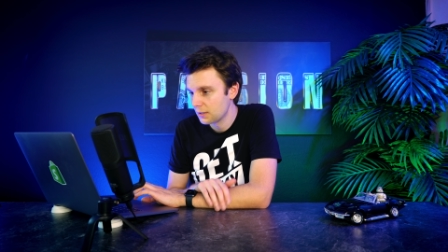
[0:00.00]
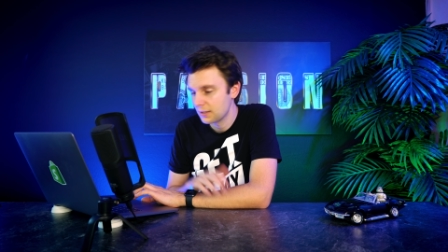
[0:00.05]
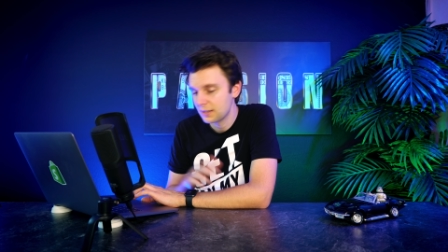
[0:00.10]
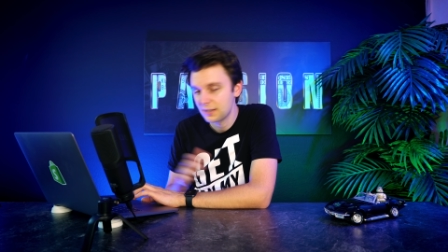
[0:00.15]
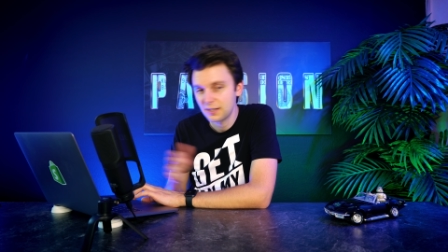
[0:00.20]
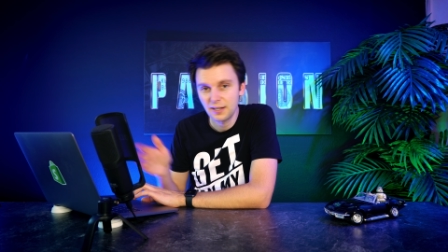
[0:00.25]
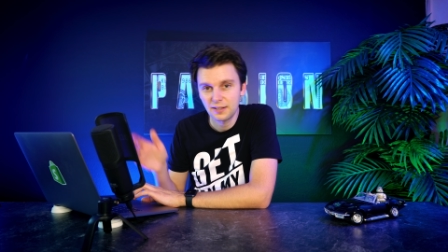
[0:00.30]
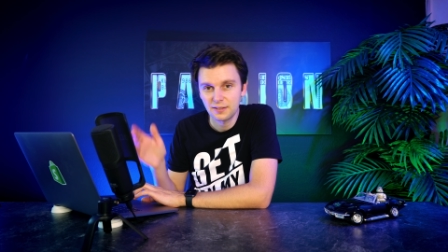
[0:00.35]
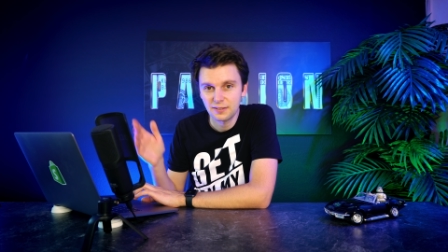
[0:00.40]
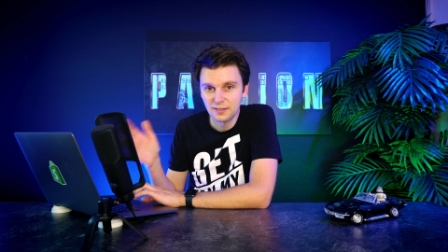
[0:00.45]

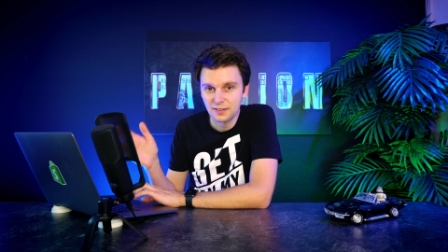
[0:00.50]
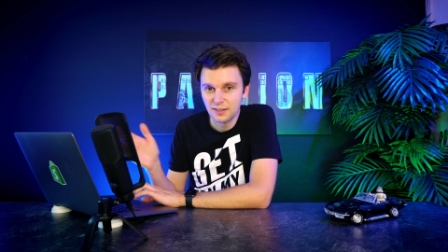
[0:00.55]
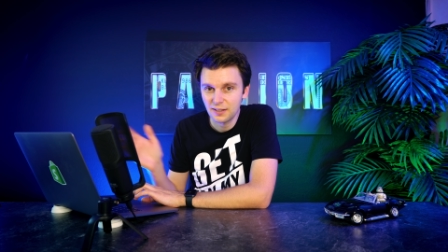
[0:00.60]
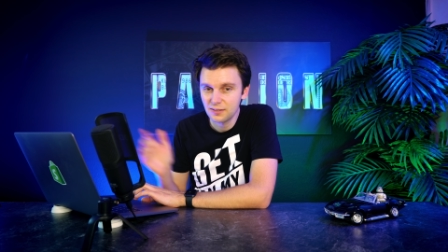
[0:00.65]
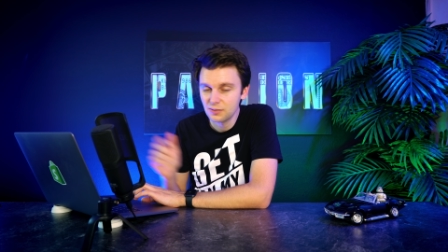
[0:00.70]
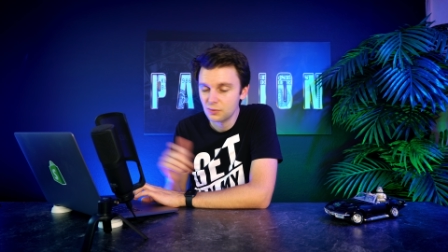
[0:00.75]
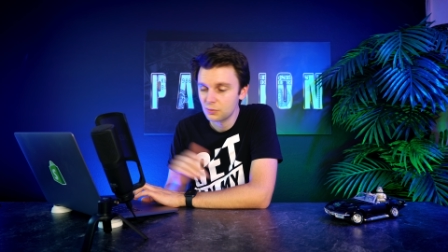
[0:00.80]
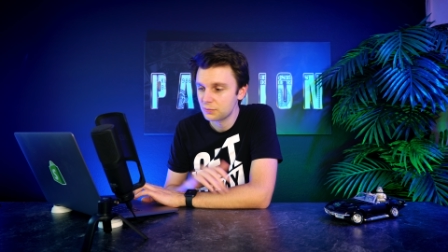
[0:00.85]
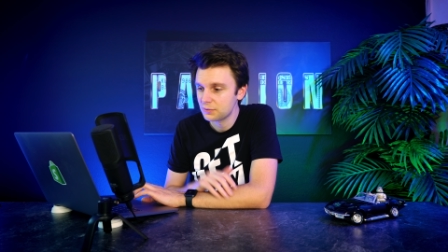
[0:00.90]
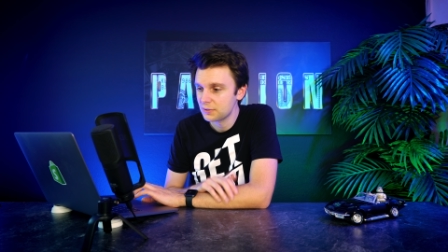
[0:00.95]
Ich halte nicht
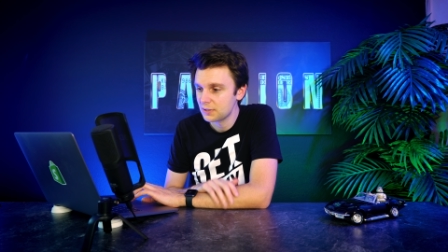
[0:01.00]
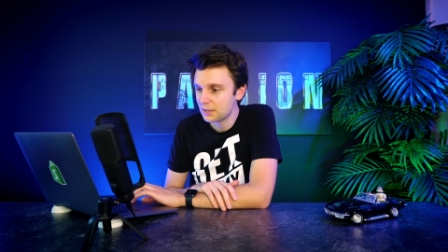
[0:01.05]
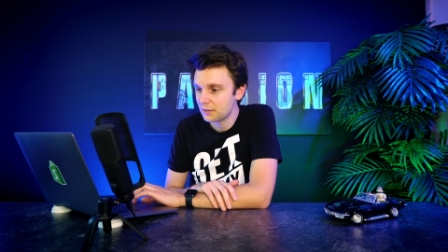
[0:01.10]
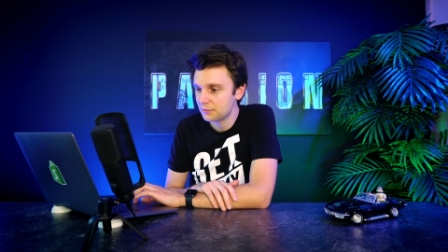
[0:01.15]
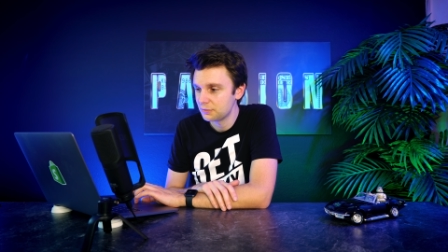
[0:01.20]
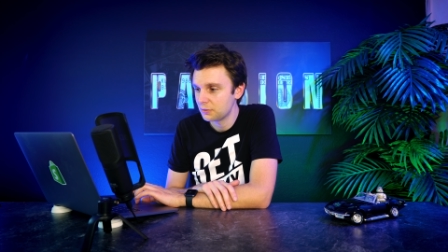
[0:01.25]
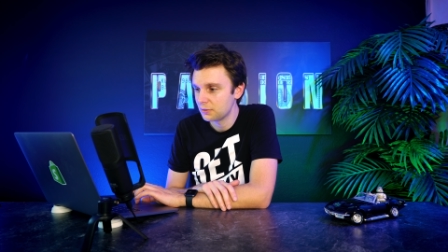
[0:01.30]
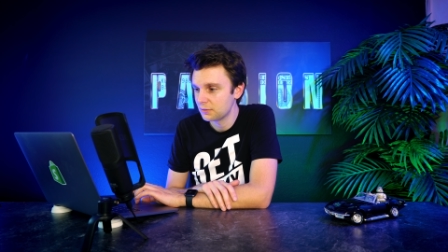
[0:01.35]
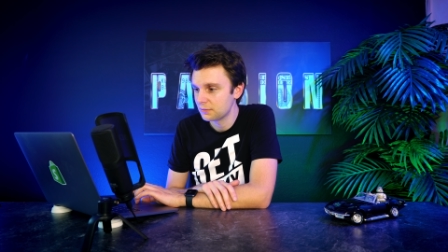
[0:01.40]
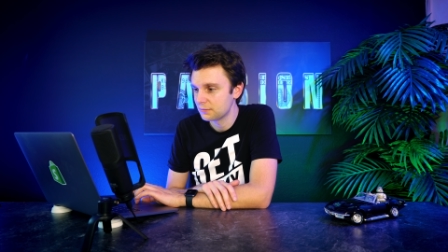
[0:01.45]
ganz so viel
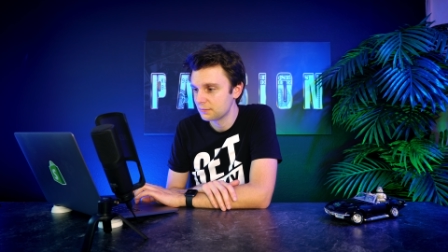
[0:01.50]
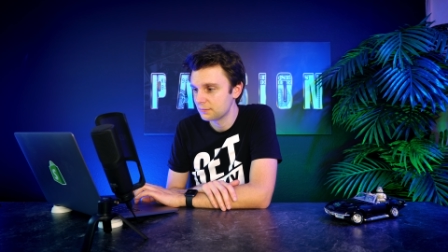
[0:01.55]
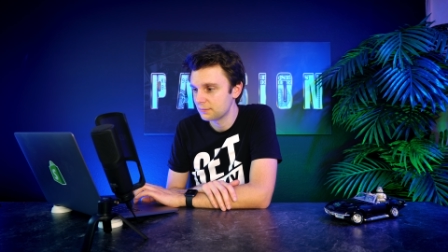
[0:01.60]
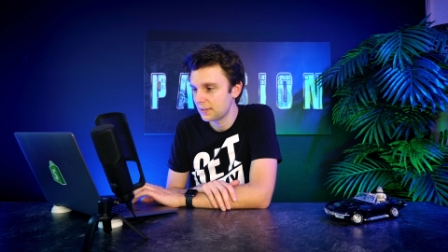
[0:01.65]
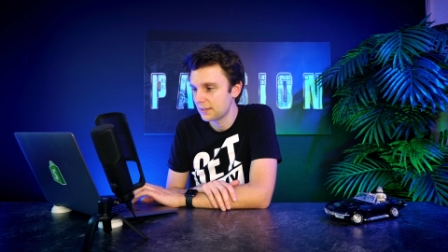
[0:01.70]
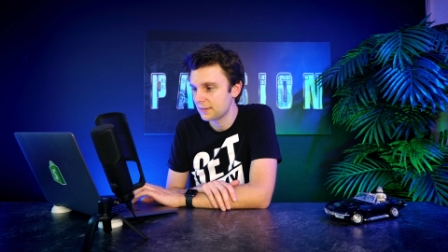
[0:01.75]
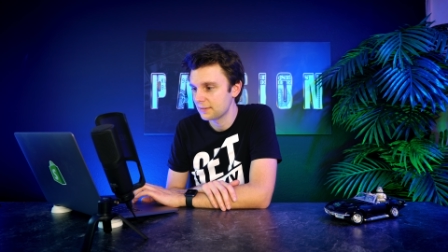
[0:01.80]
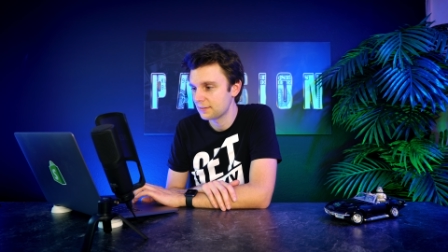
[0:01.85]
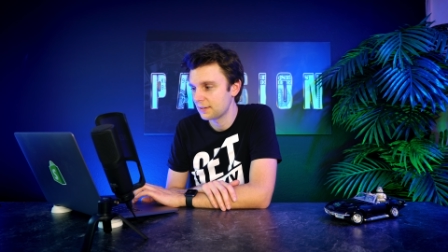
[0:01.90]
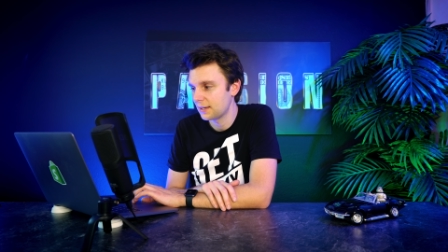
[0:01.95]
davon,
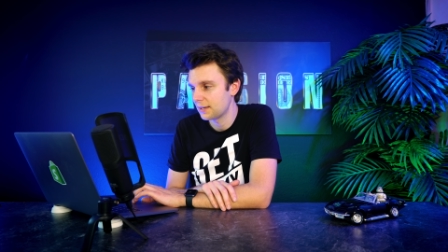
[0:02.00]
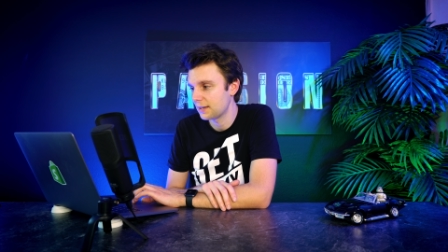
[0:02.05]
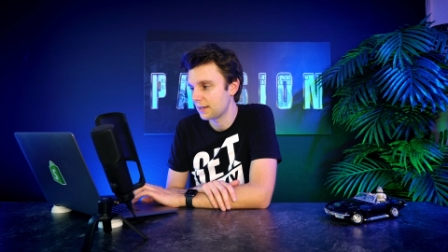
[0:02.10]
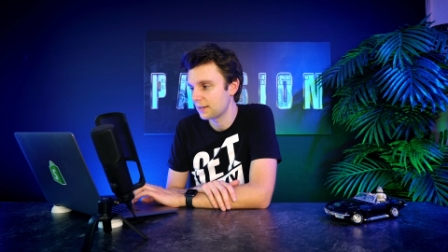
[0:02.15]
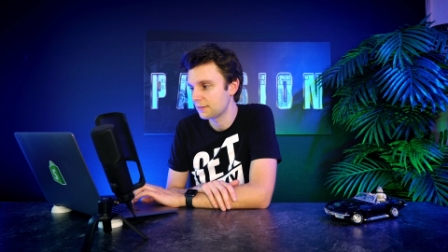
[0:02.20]
weil es halt